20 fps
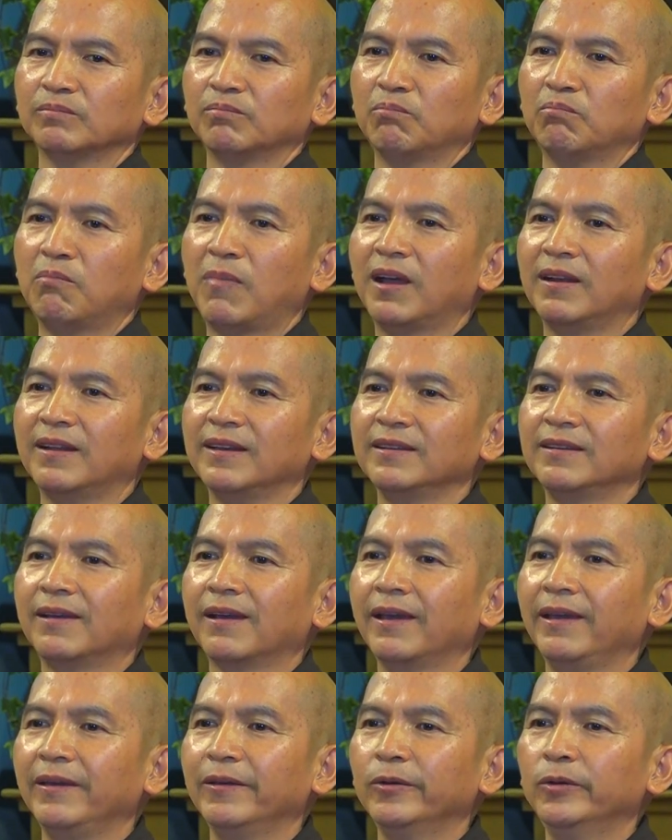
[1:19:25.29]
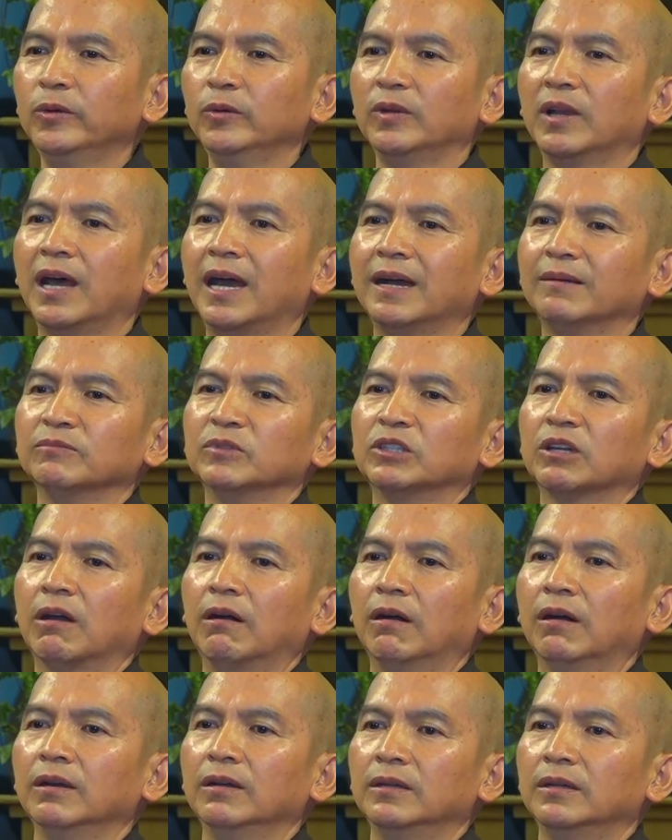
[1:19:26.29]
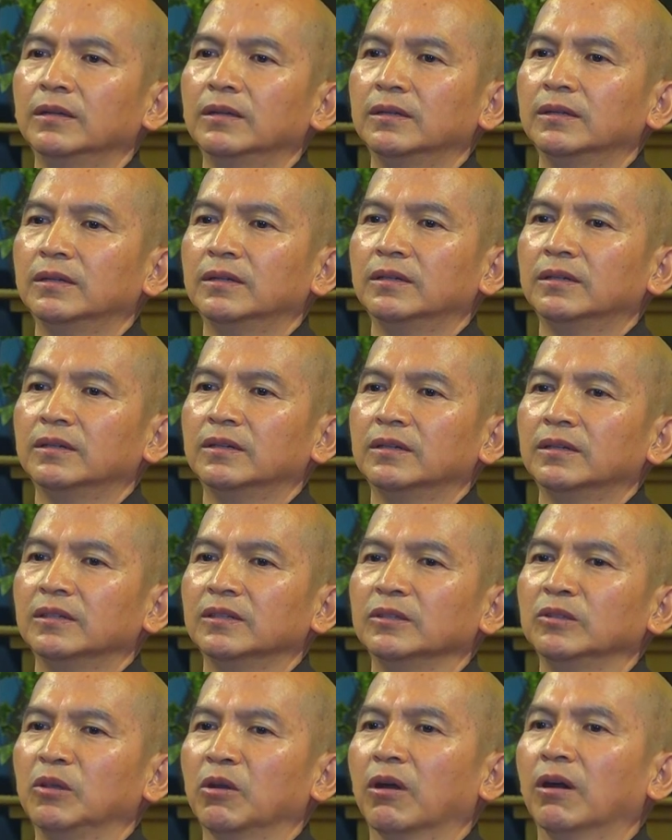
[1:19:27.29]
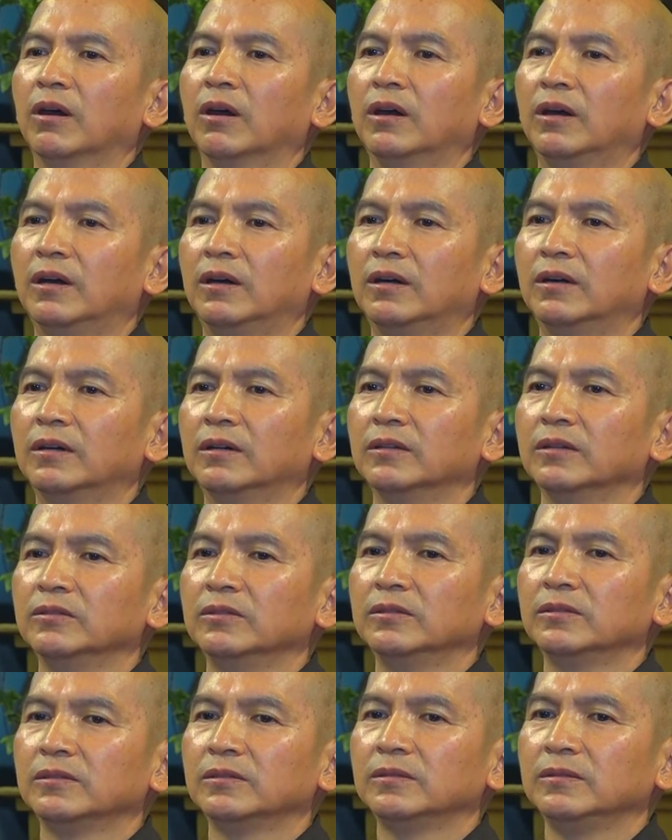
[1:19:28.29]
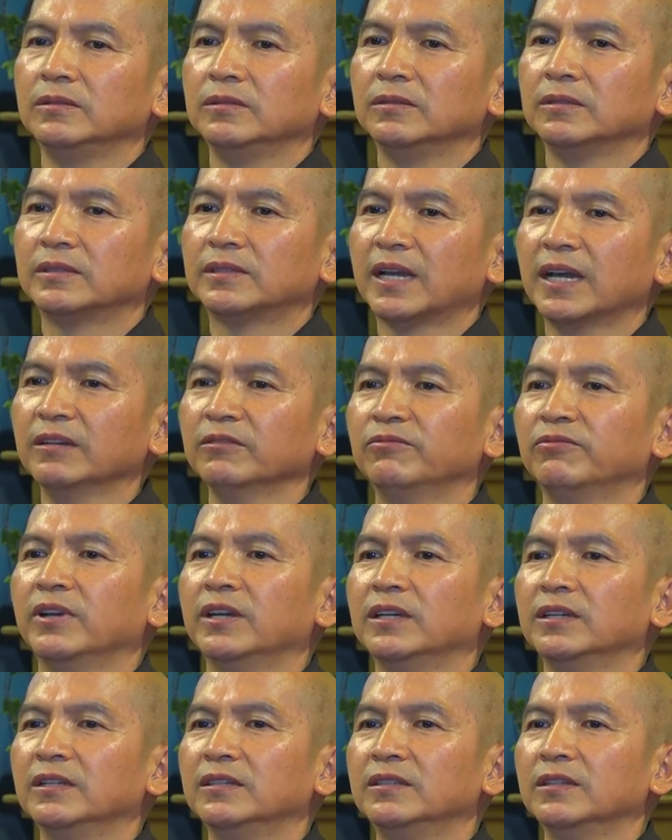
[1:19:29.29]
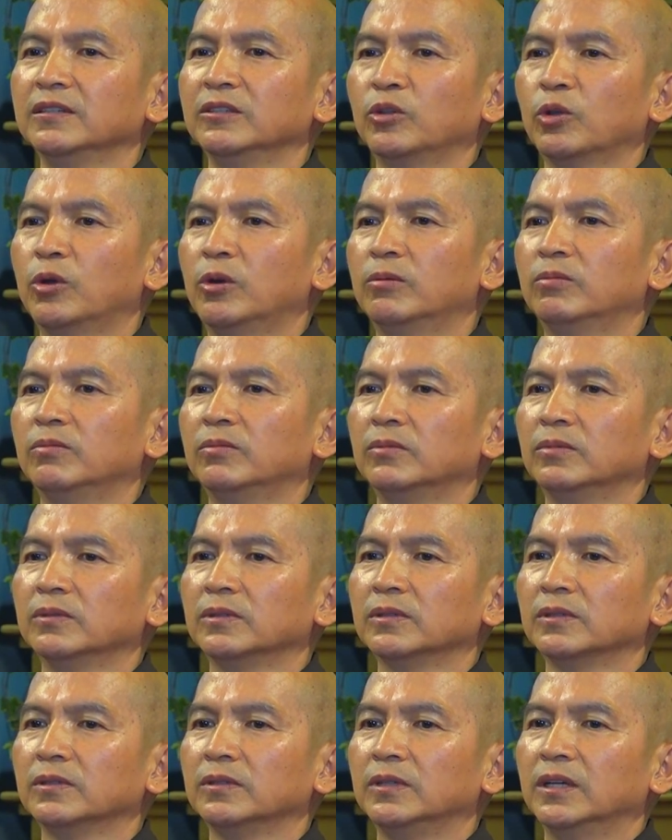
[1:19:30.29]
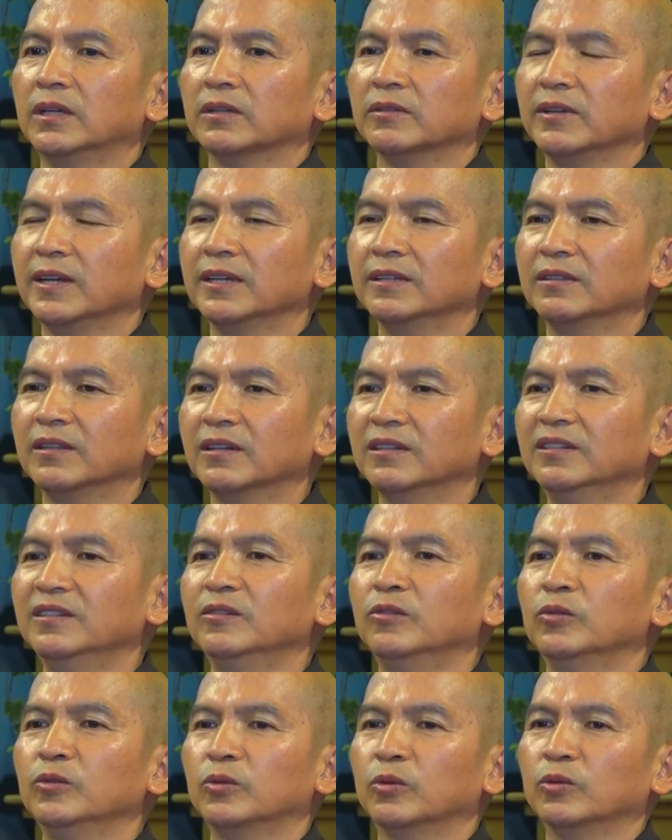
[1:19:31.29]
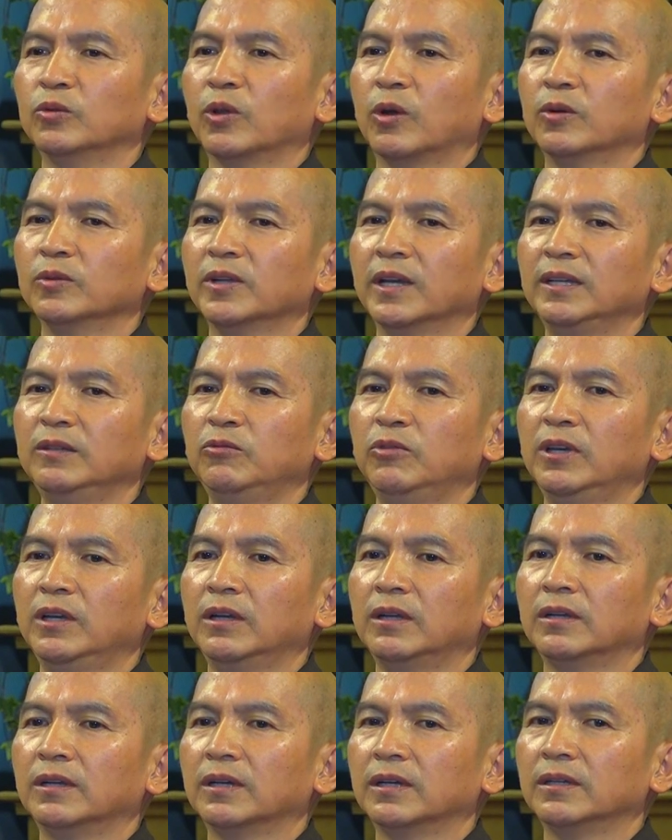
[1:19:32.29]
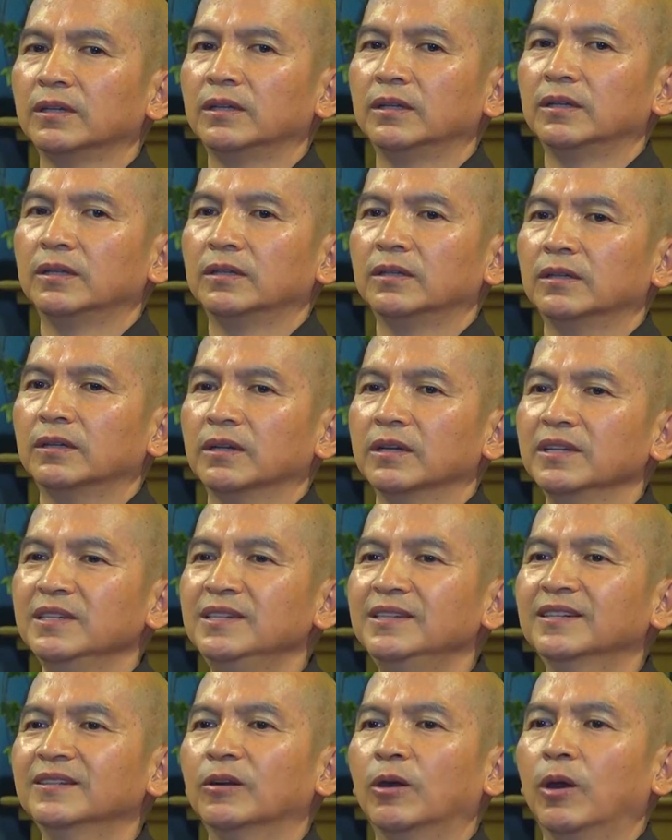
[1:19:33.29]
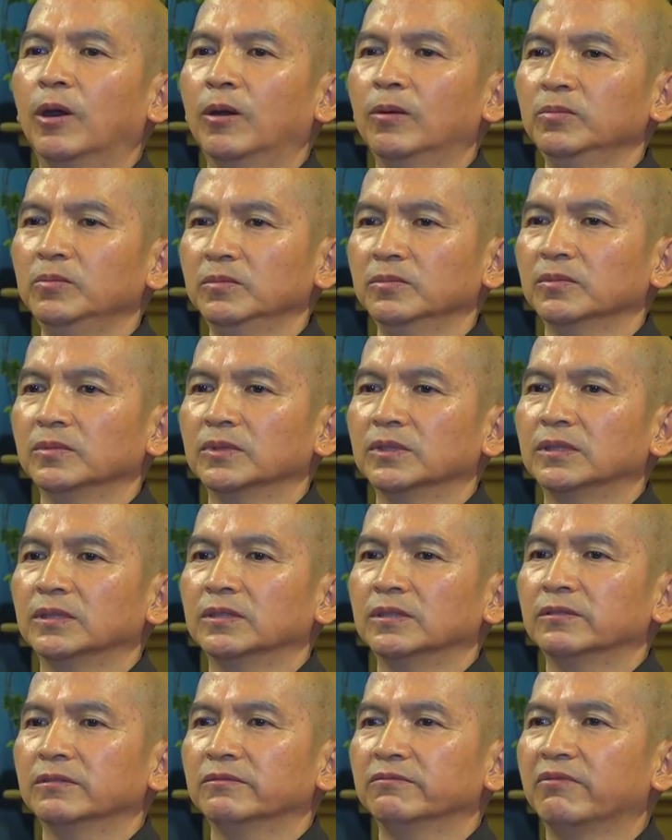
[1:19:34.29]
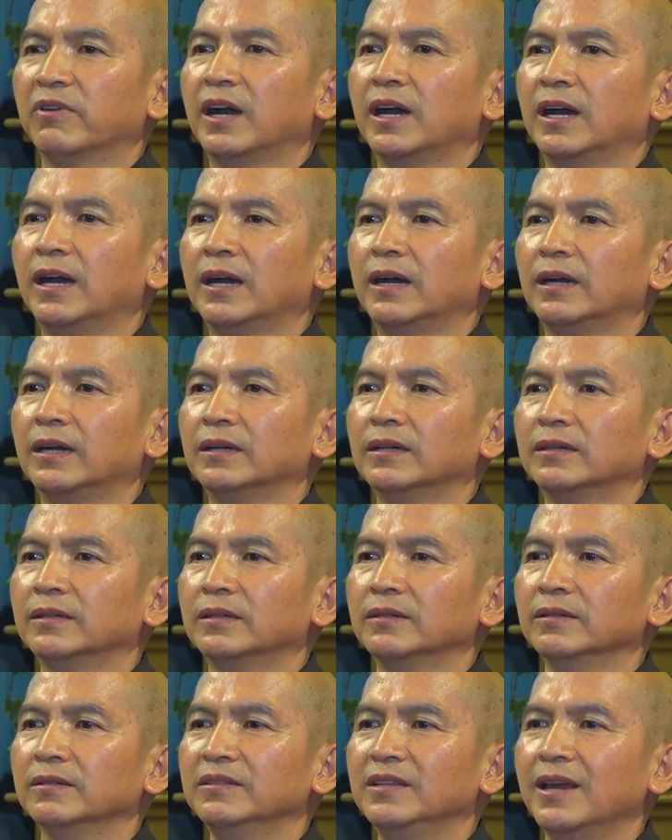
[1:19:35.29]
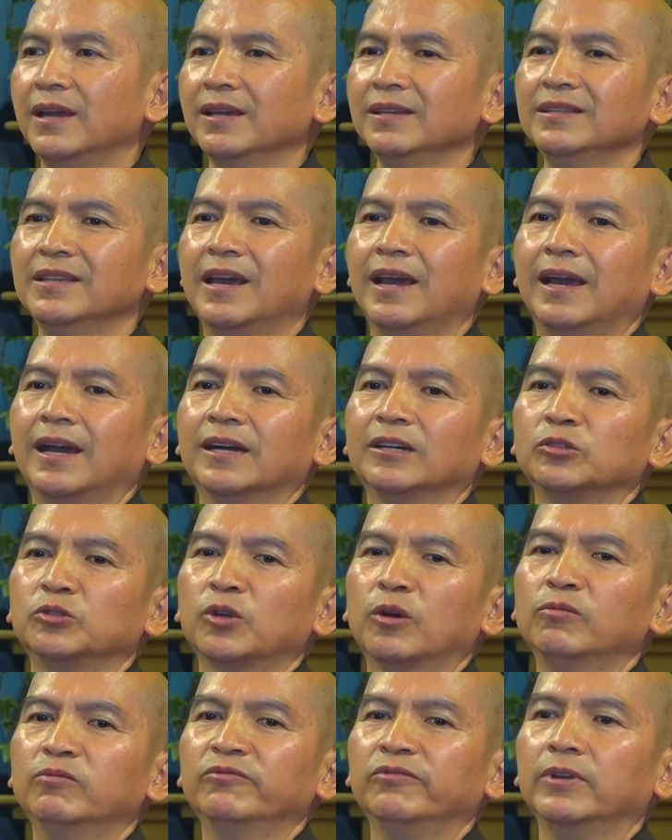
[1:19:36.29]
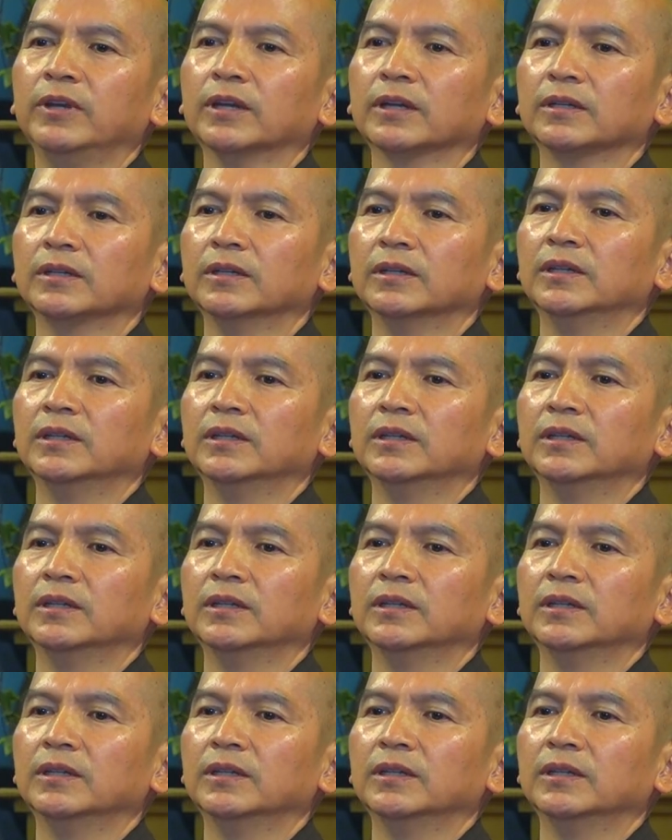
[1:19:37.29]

mà lại khéo làm cho cho các vị chư tôn đệ tử của cụ Tổ Thái Nguyên là yên ổn và dễ dàng trong việc